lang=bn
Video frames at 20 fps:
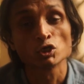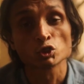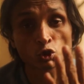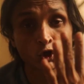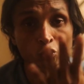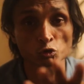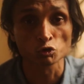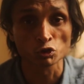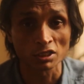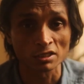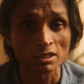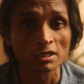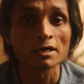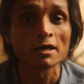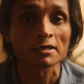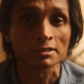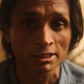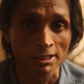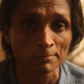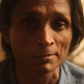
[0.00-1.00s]
সততাটা
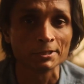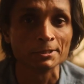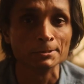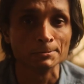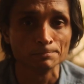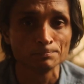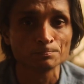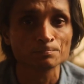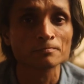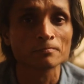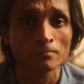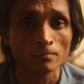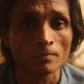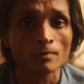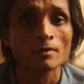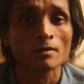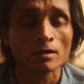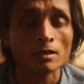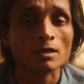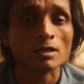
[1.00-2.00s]
রাখতে পারি
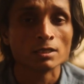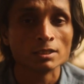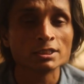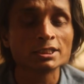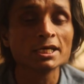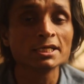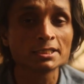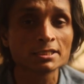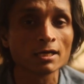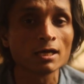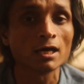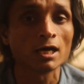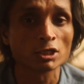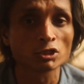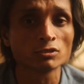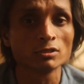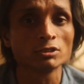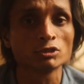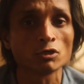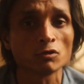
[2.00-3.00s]
সেইটা
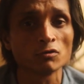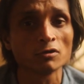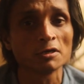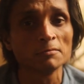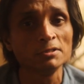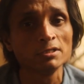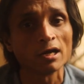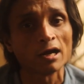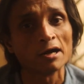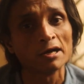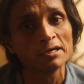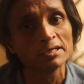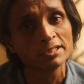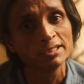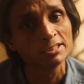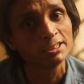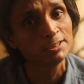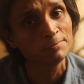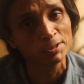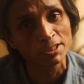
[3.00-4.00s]
আসলে যখন আমি আর্ট
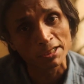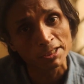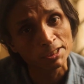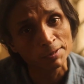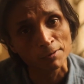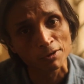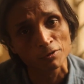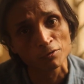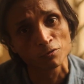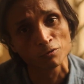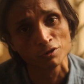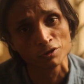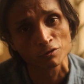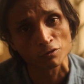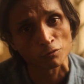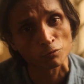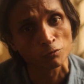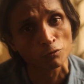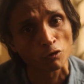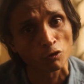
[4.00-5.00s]
দিয়ে জীবিকা নির্বাহ করি
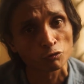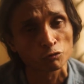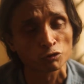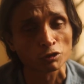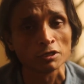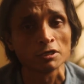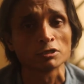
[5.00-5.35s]
তখন অতটা